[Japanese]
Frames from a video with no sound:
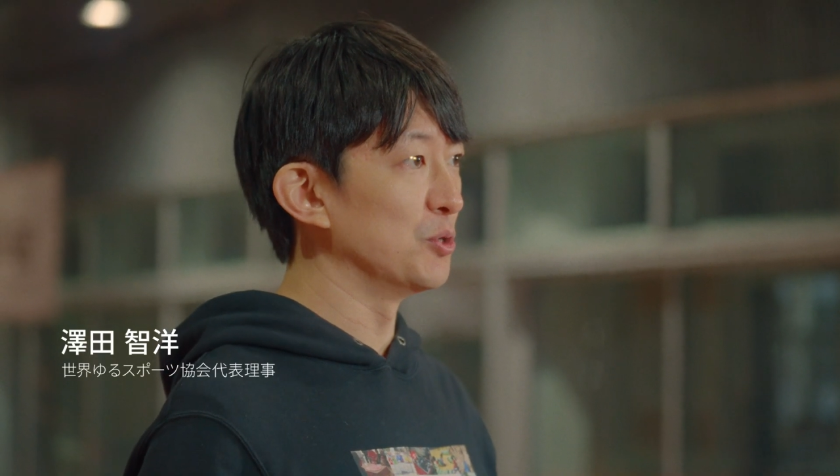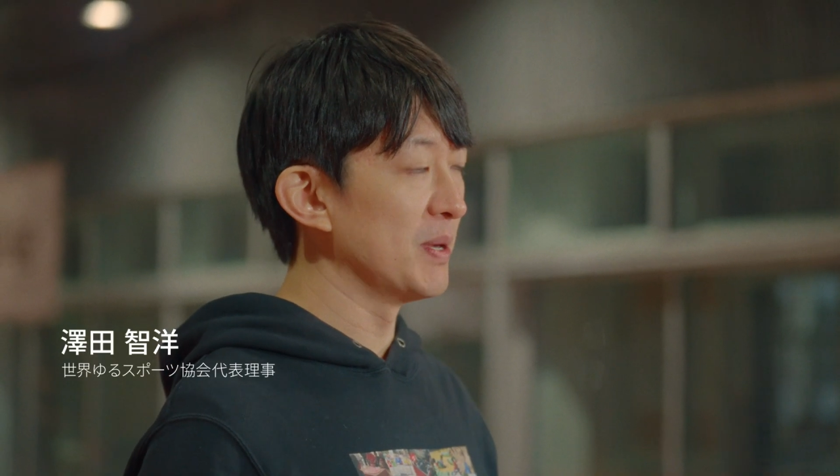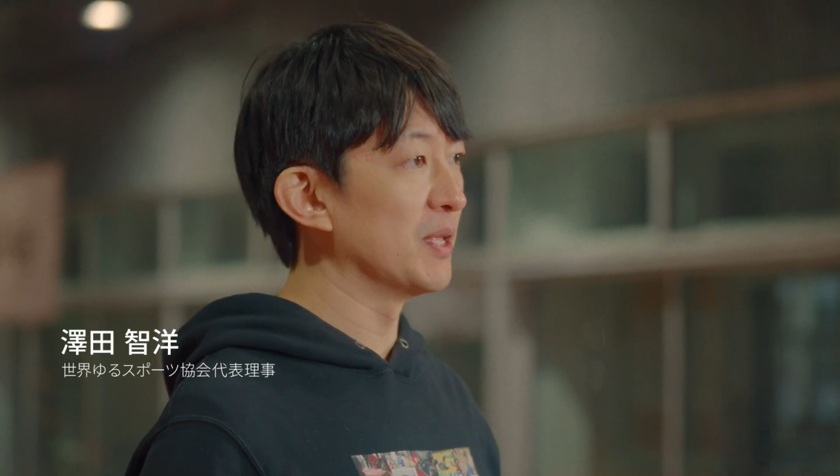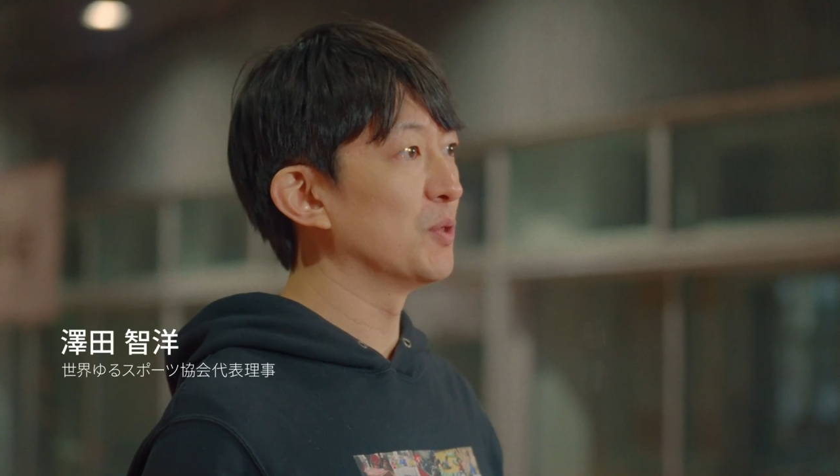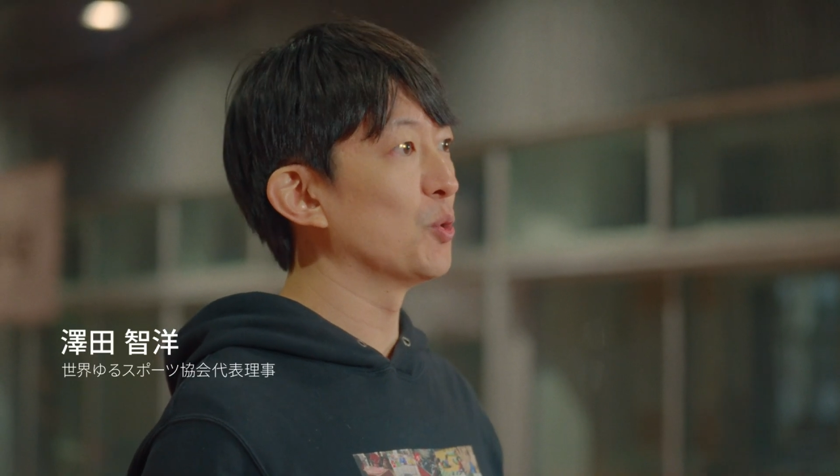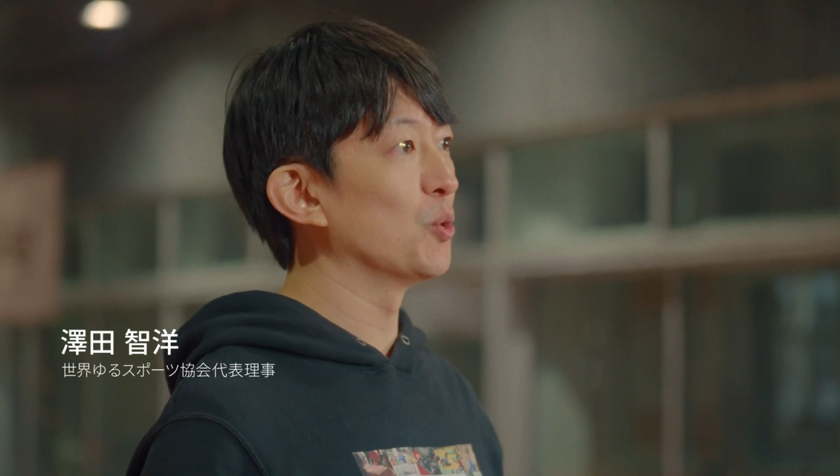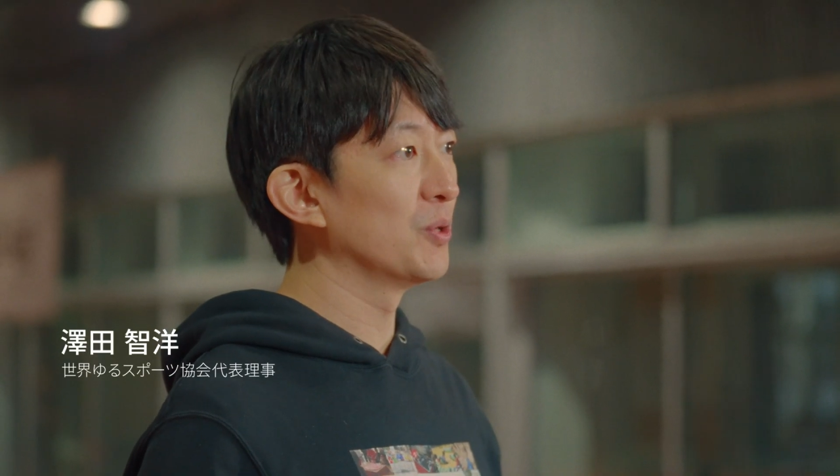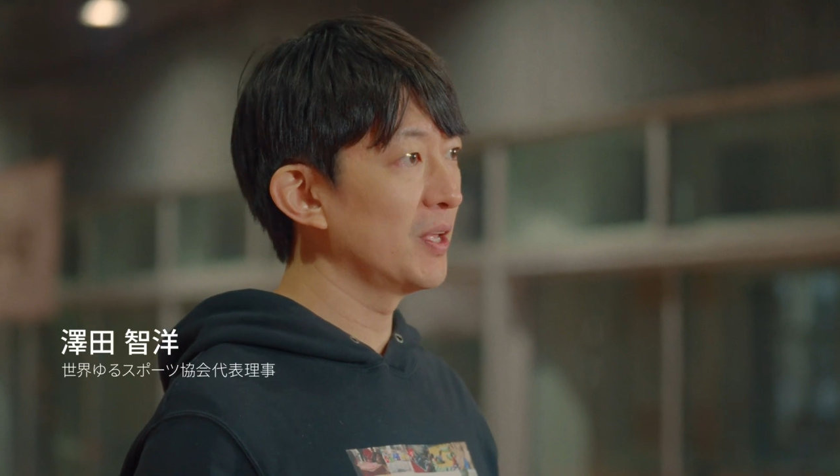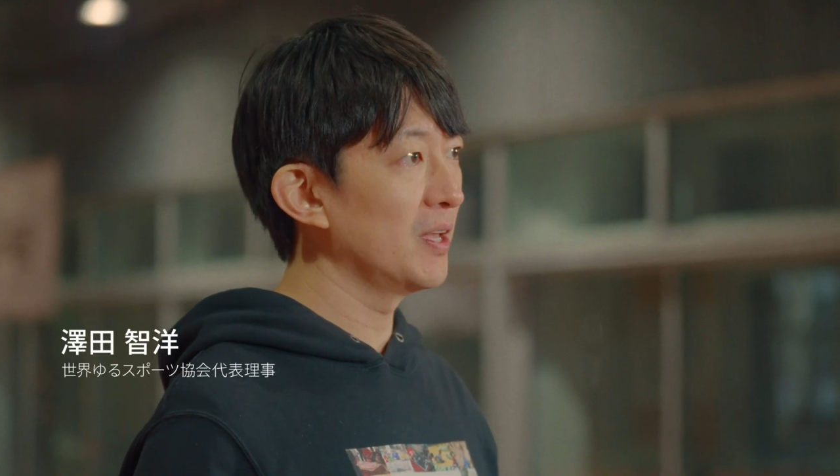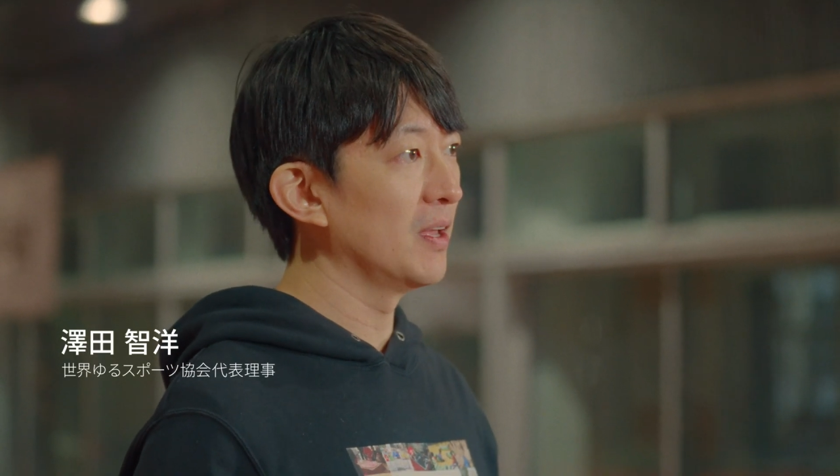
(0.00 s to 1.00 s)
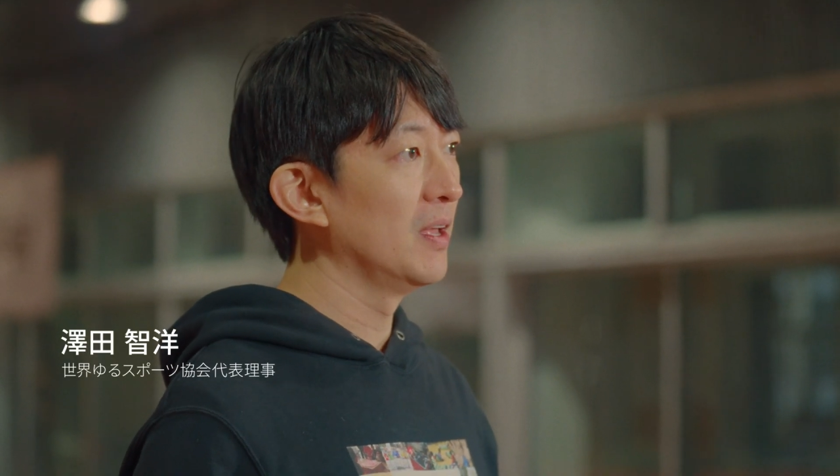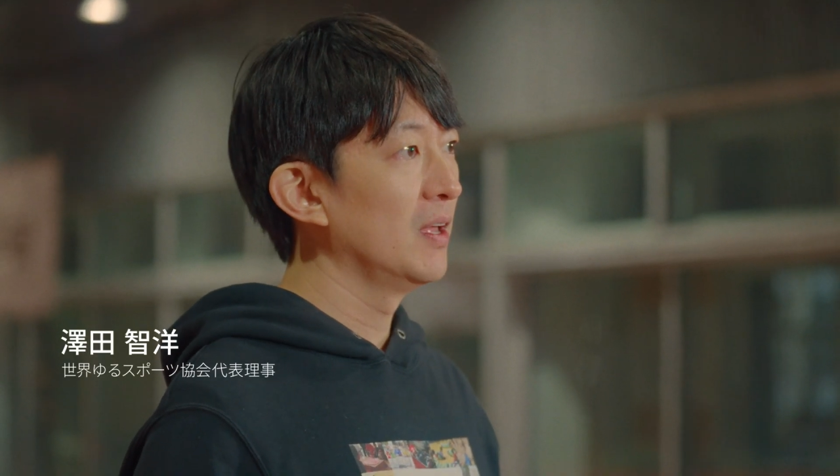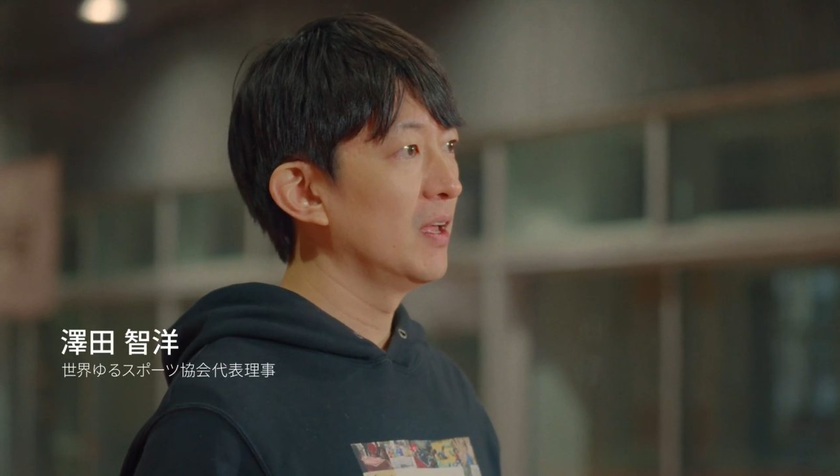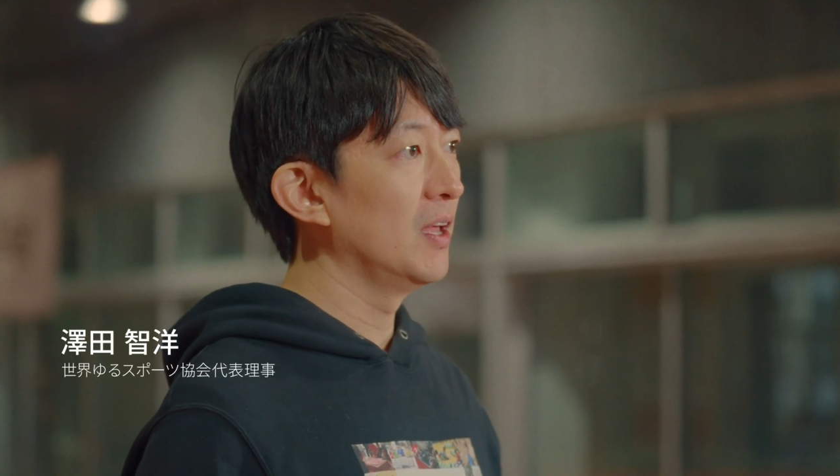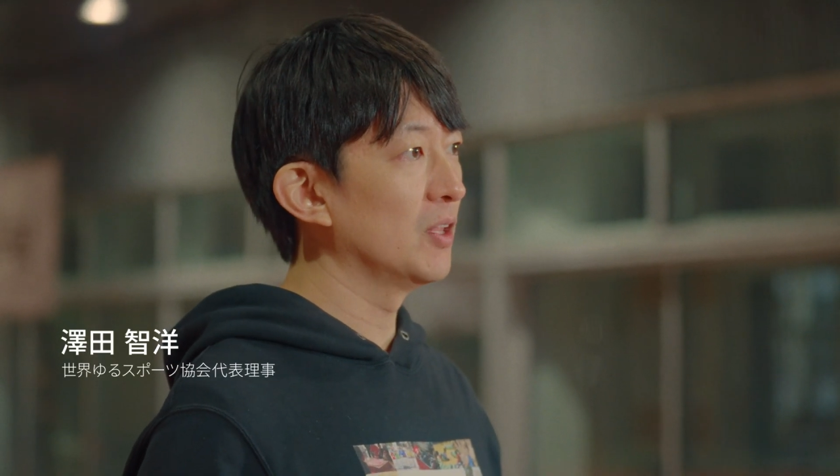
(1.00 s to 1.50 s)
いうイベントで、
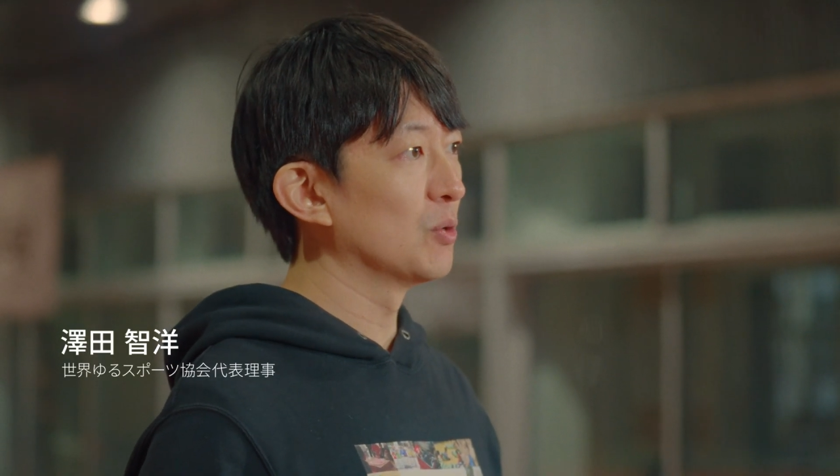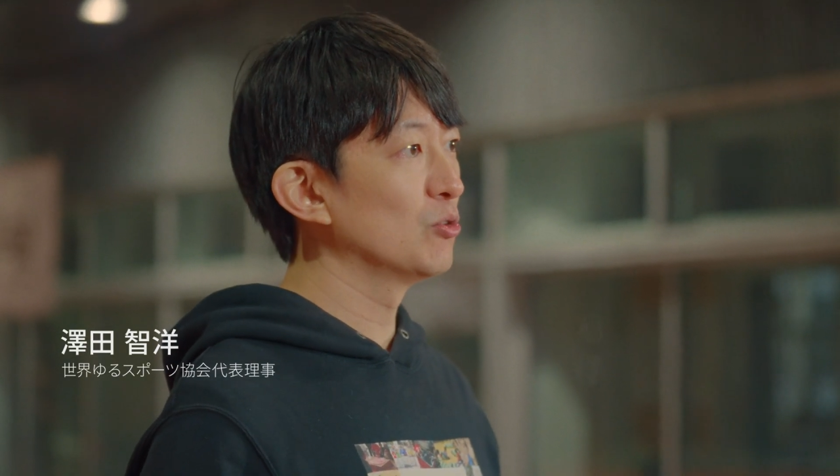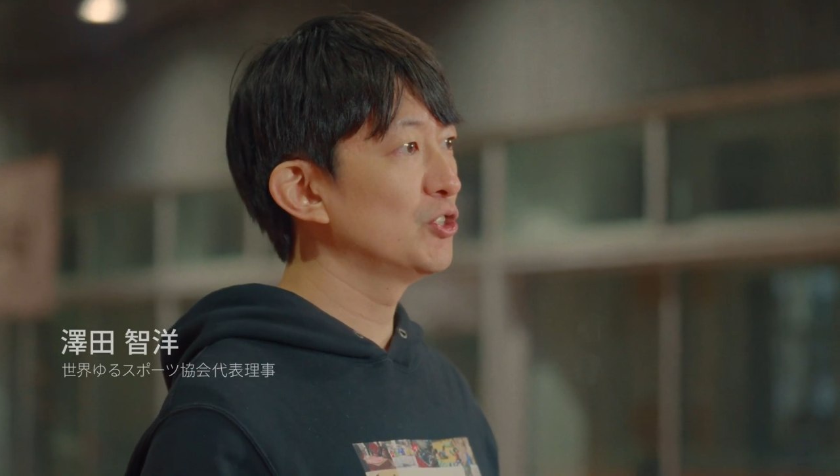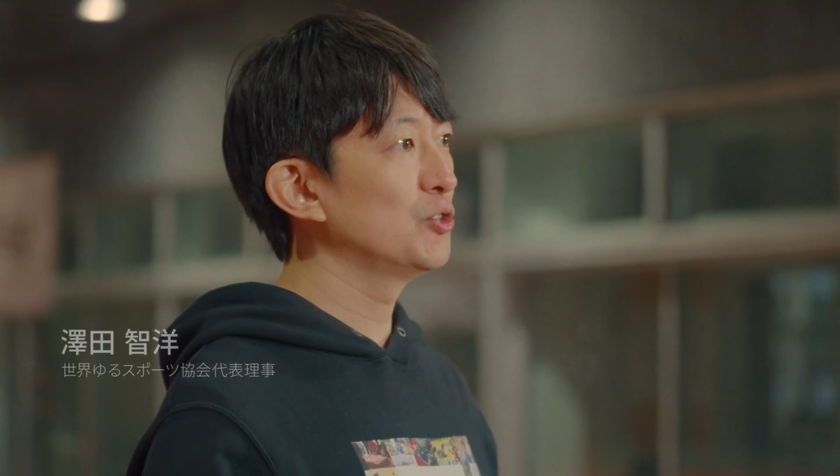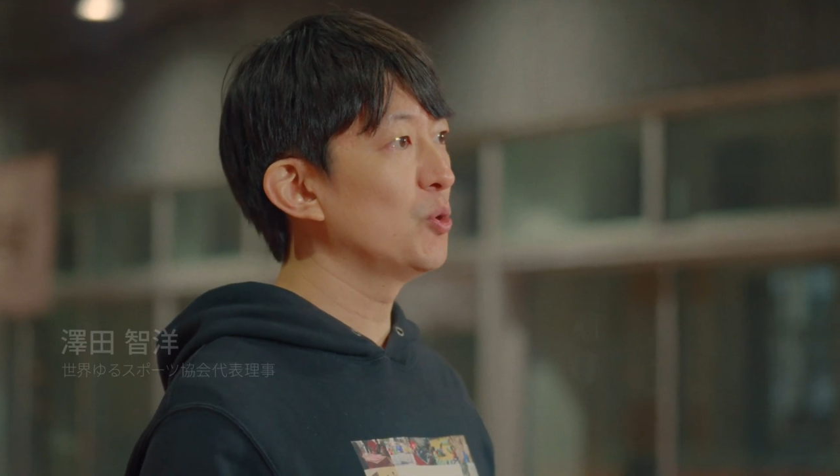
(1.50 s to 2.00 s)
えーと、文字